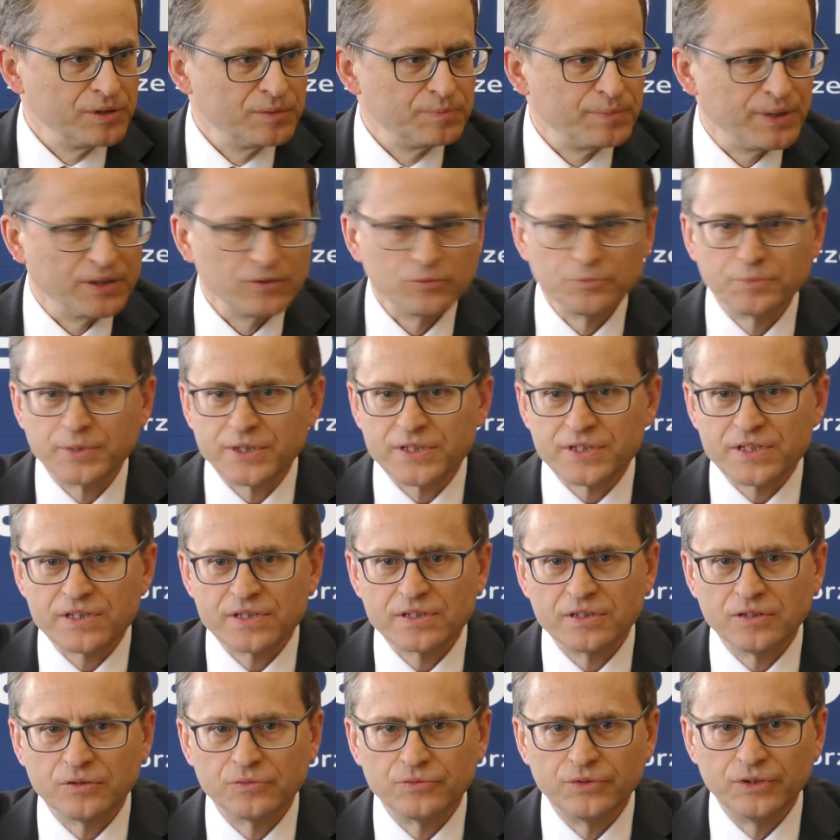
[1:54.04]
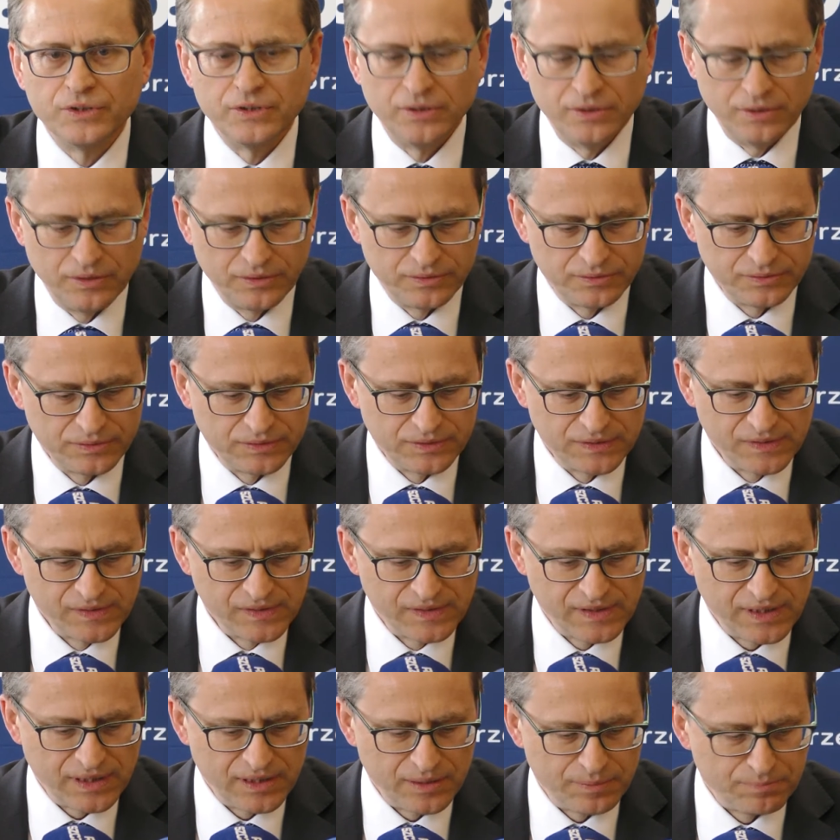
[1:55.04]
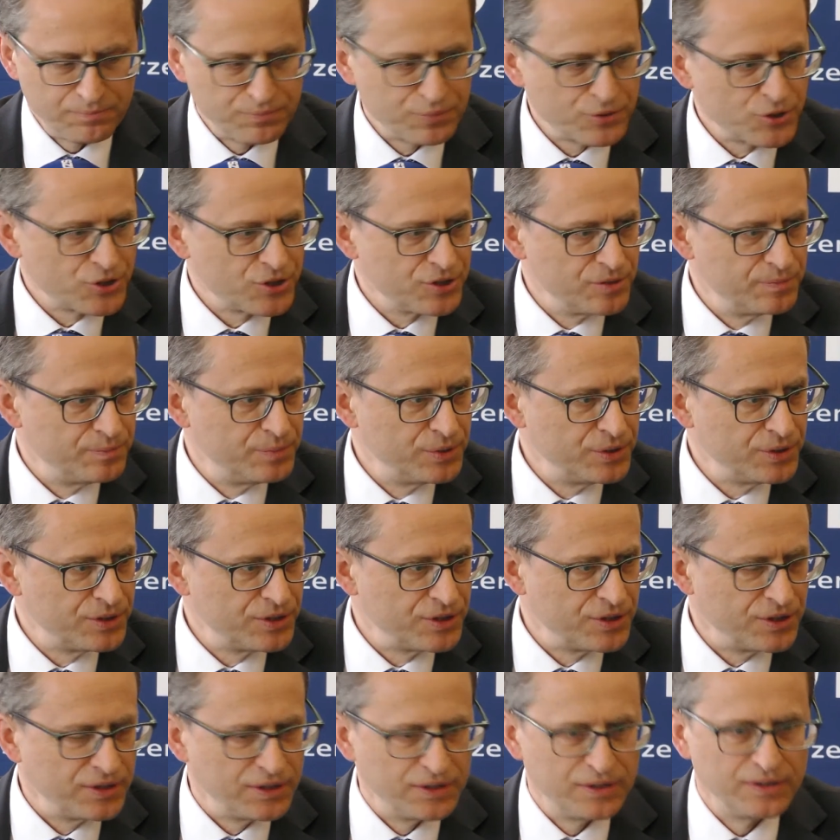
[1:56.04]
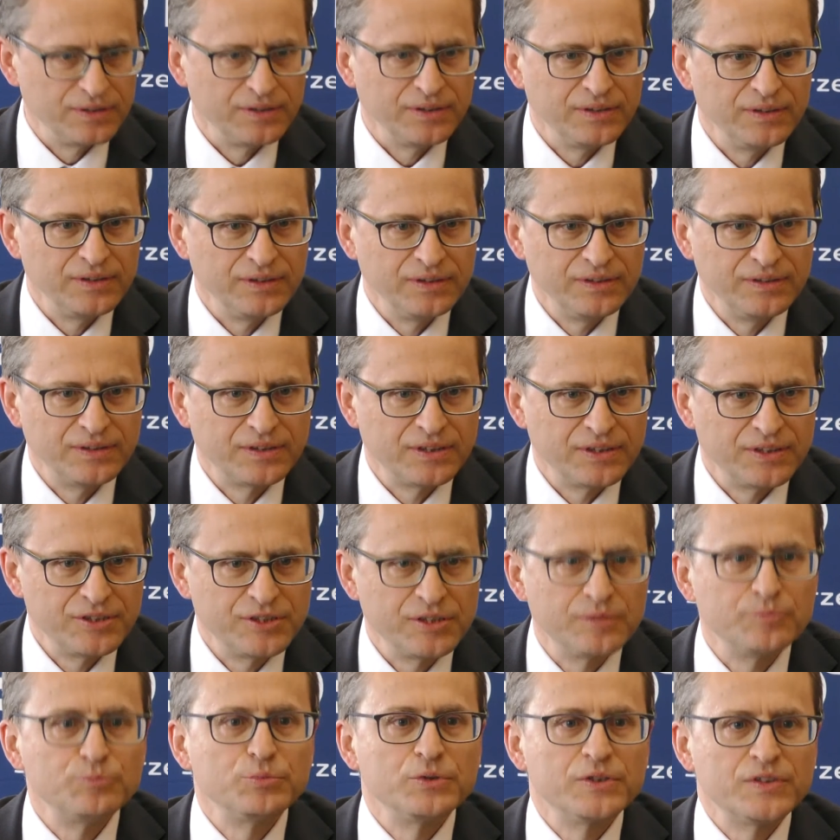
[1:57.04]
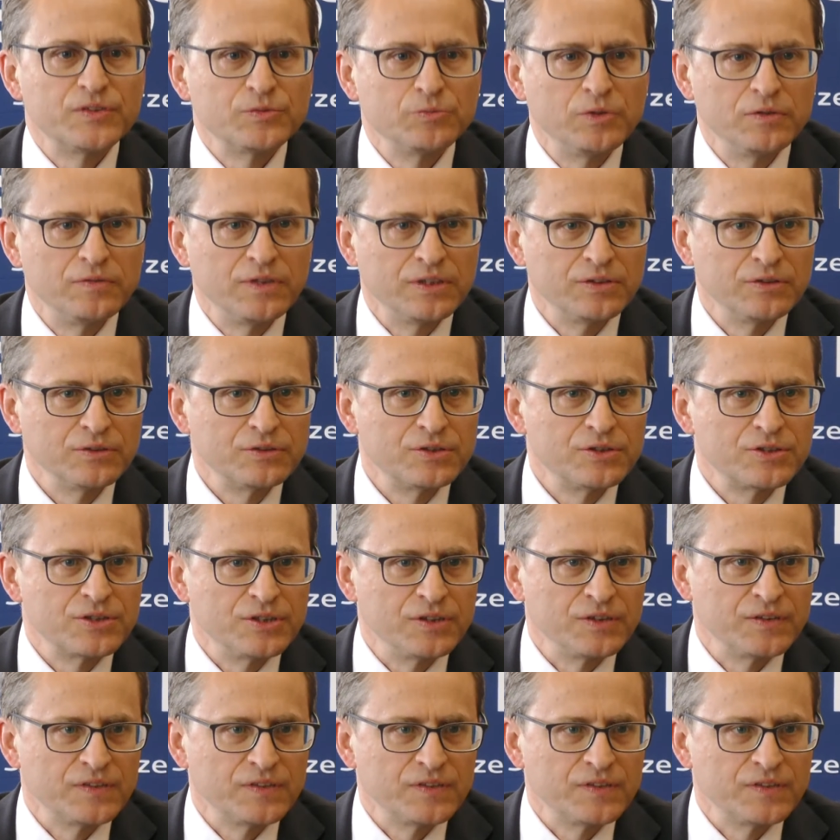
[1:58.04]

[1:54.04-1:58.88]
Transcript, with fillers: odnosi się obecny zarząd Grupy Azoty Police. Jeden z najistotniejszych